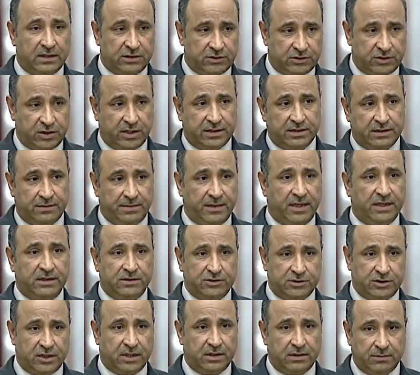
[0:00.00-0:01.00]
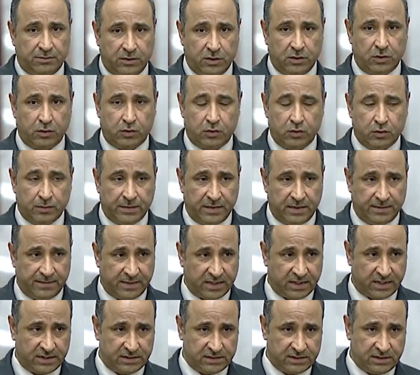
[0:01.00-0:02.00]
الجانبين جانب الحكومة
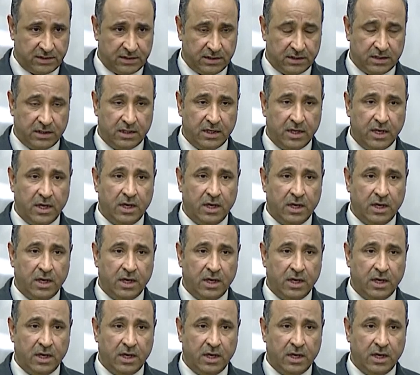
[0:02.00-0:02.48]
المركزية